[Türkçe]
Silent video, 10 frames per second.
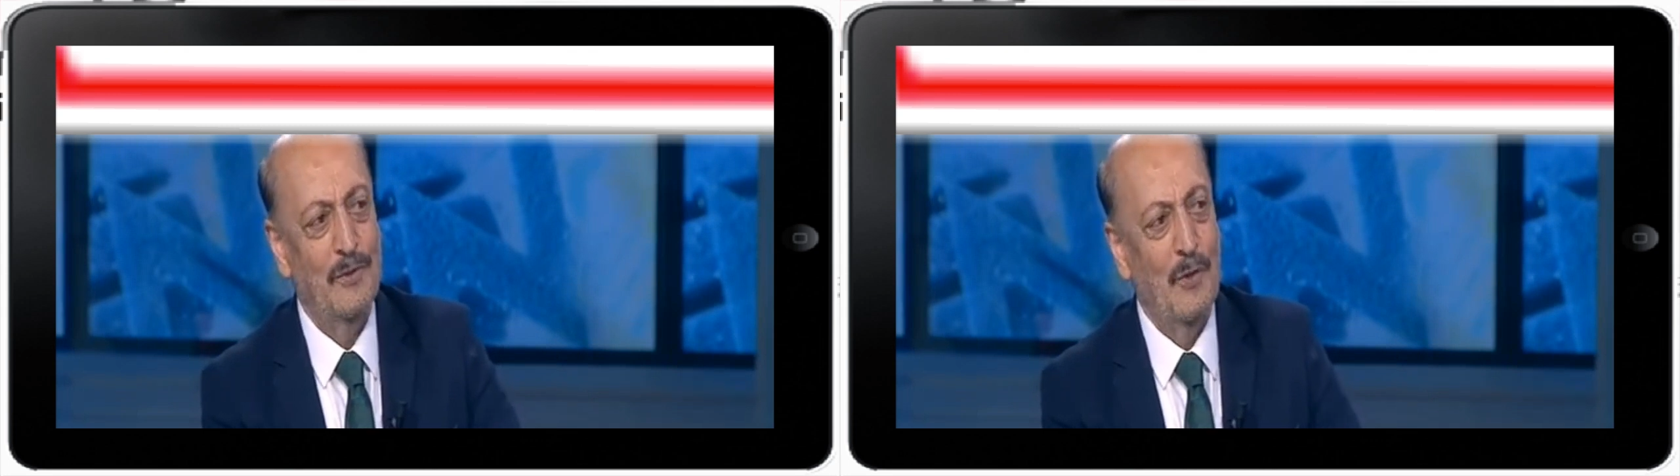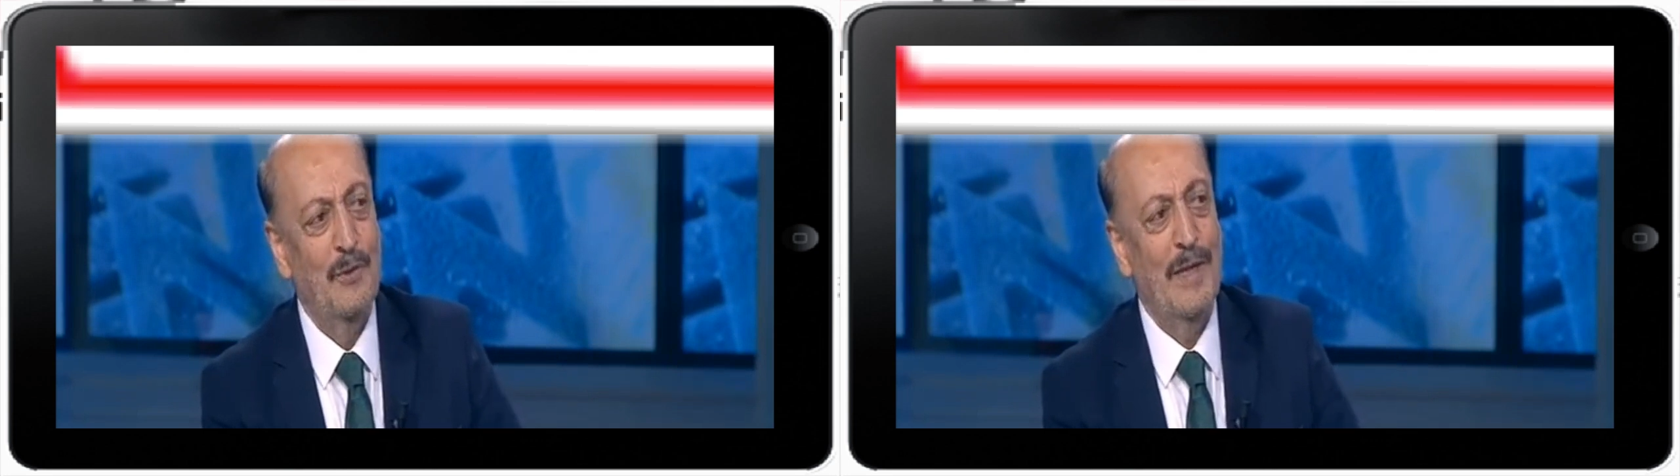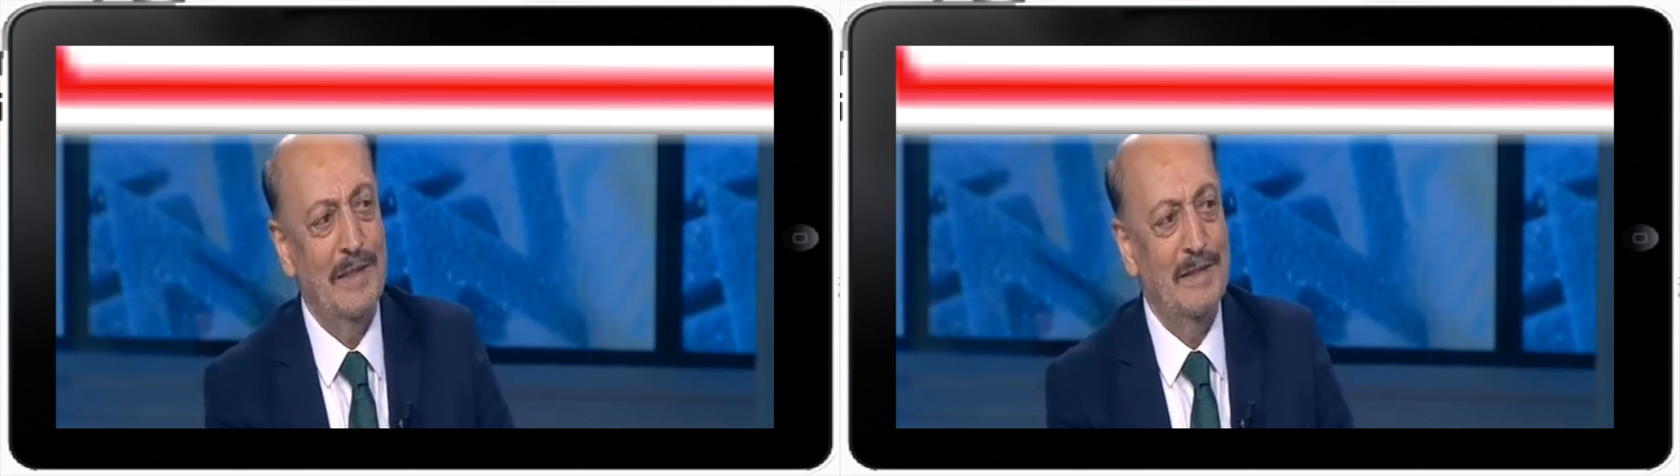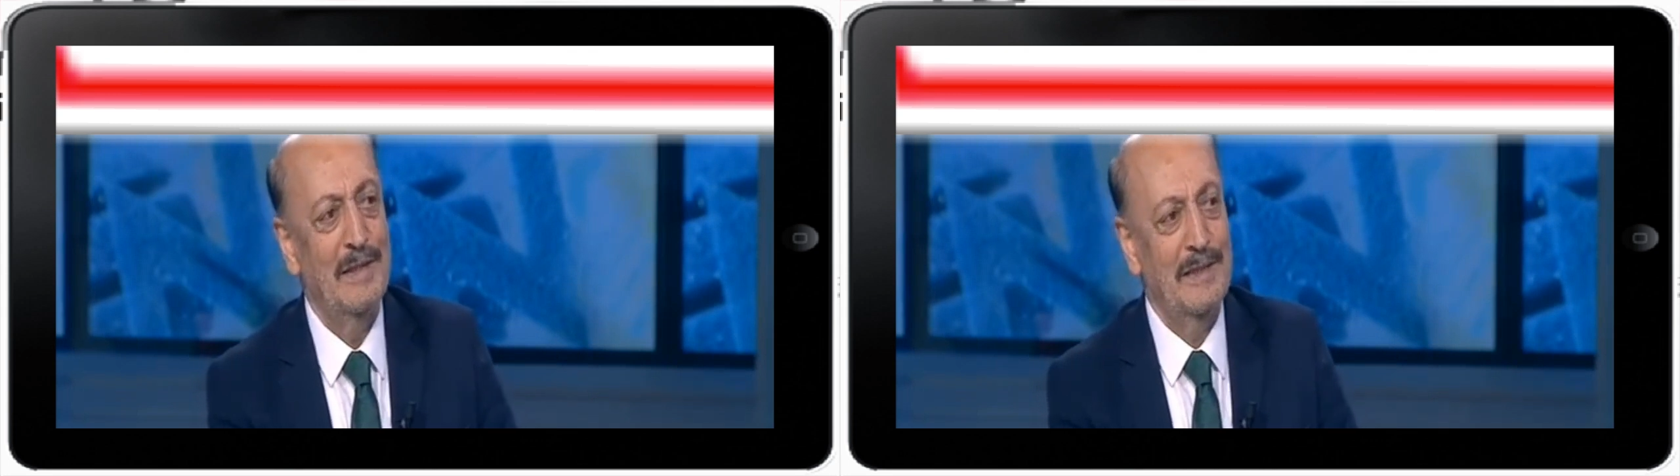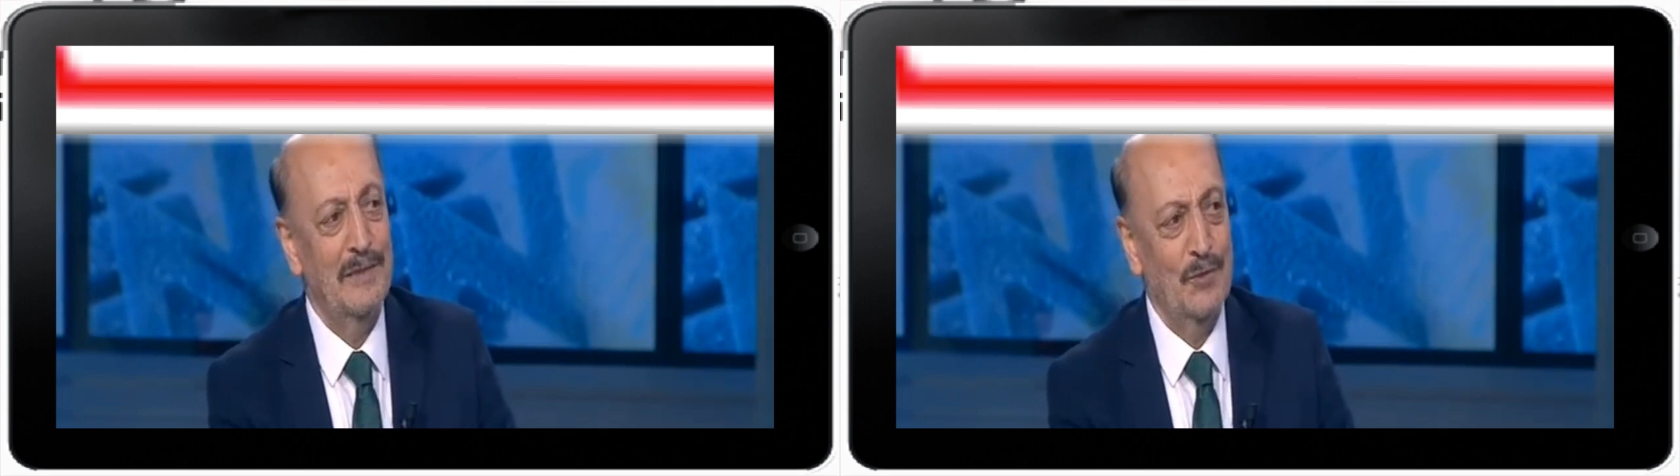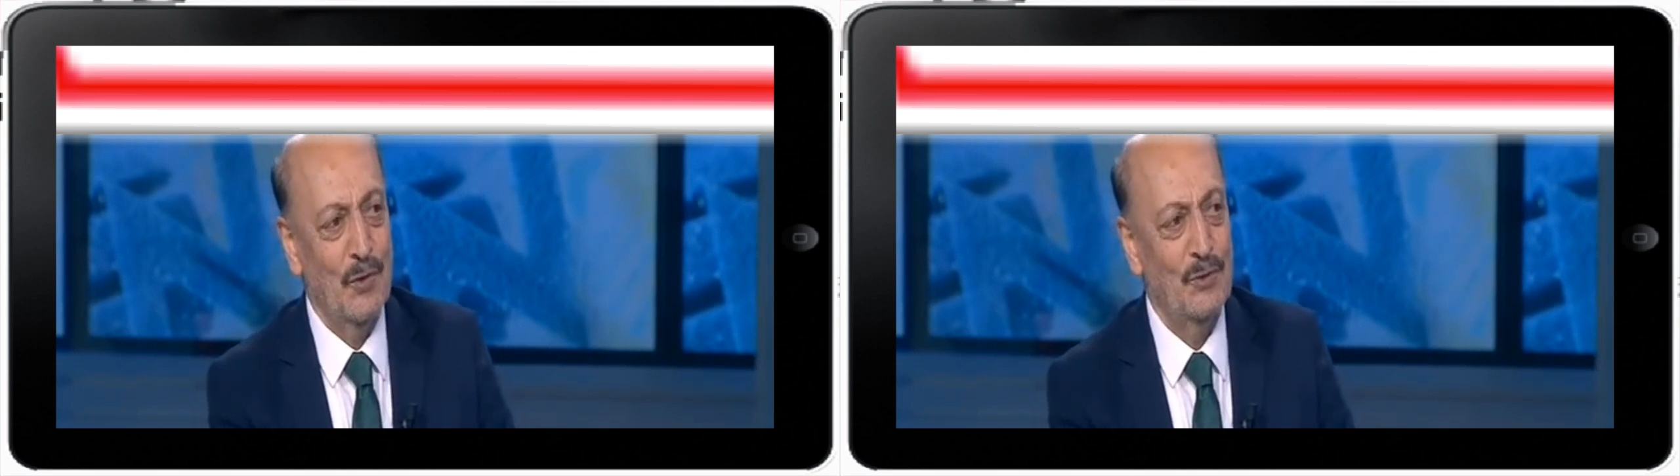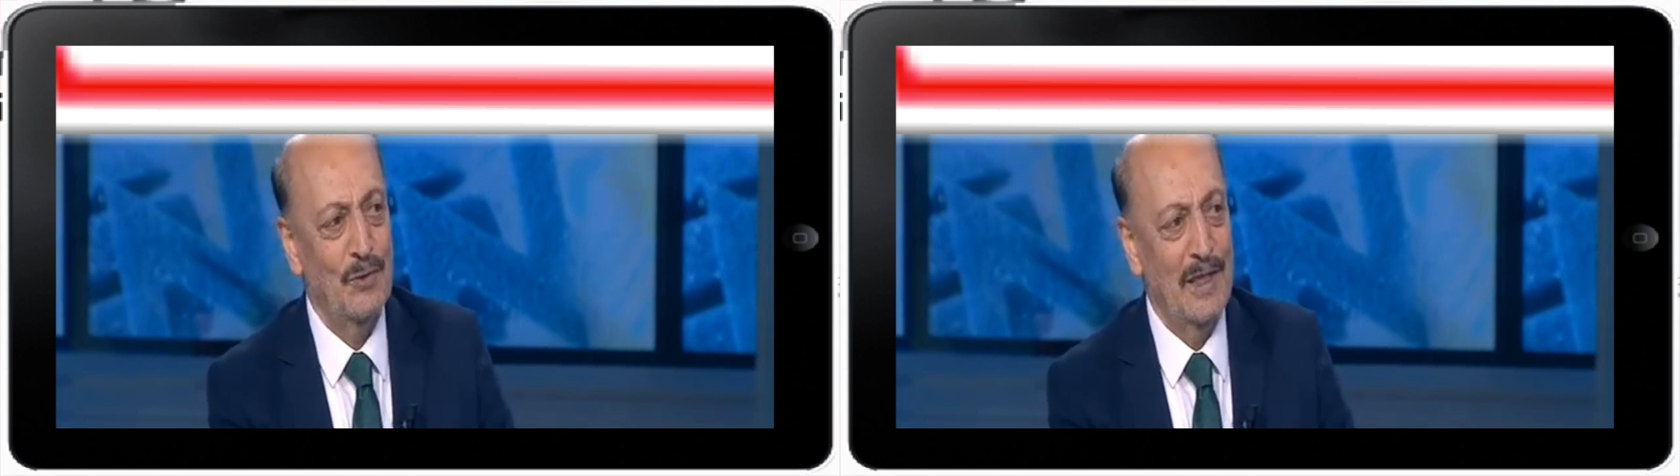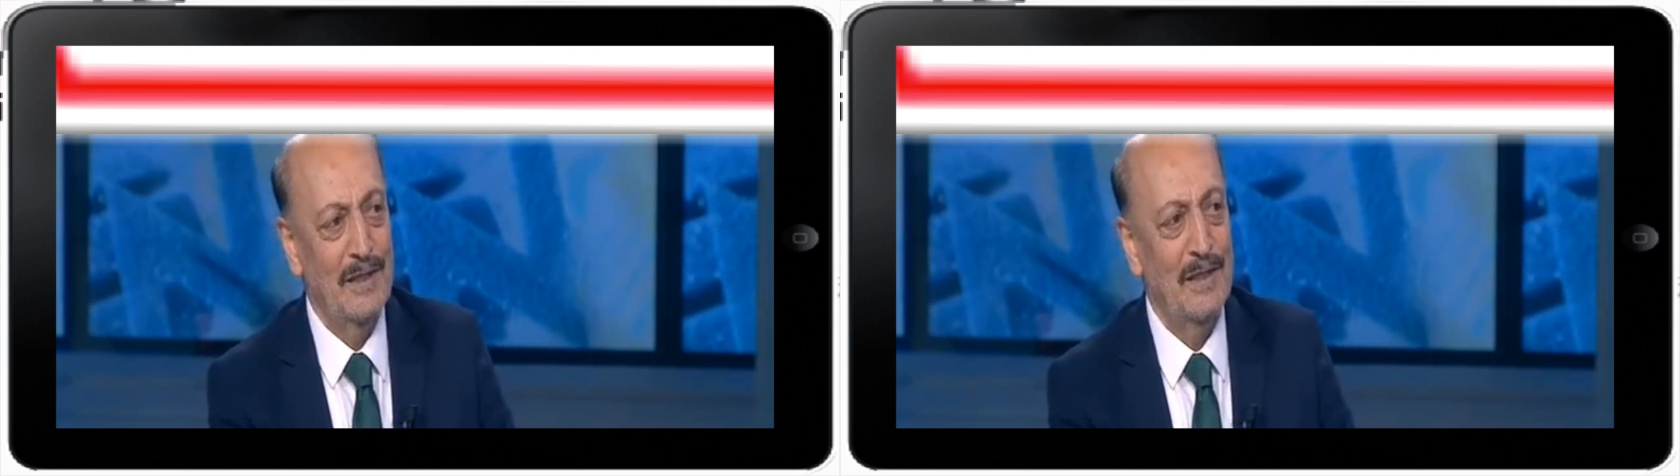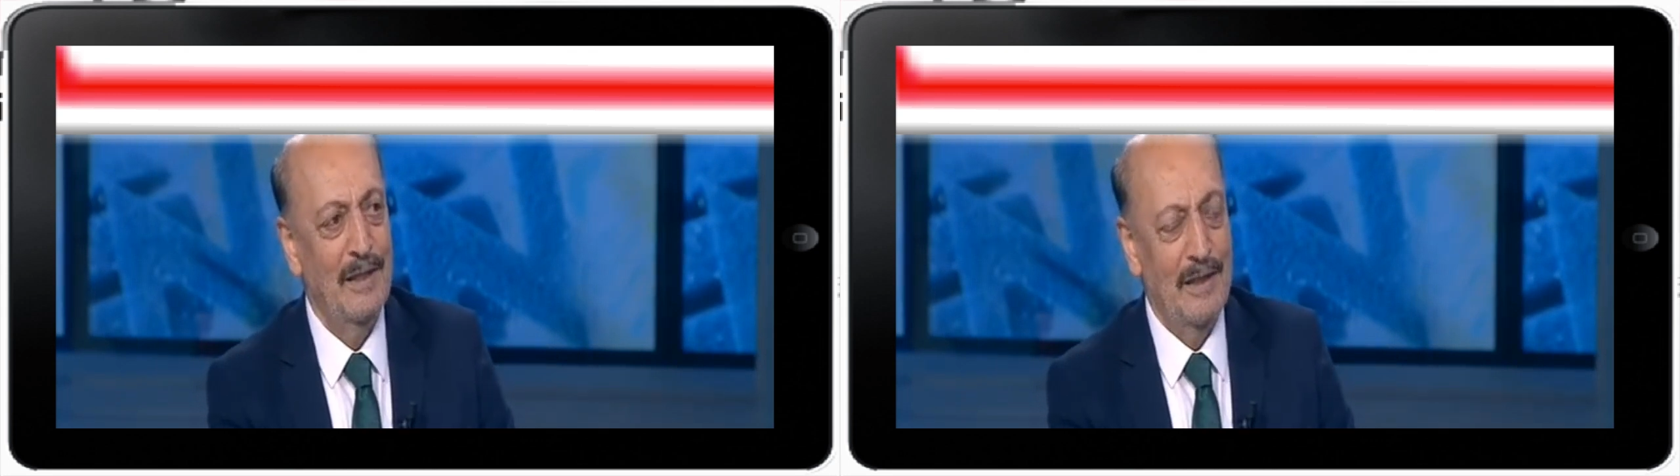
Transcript: Onların sorunları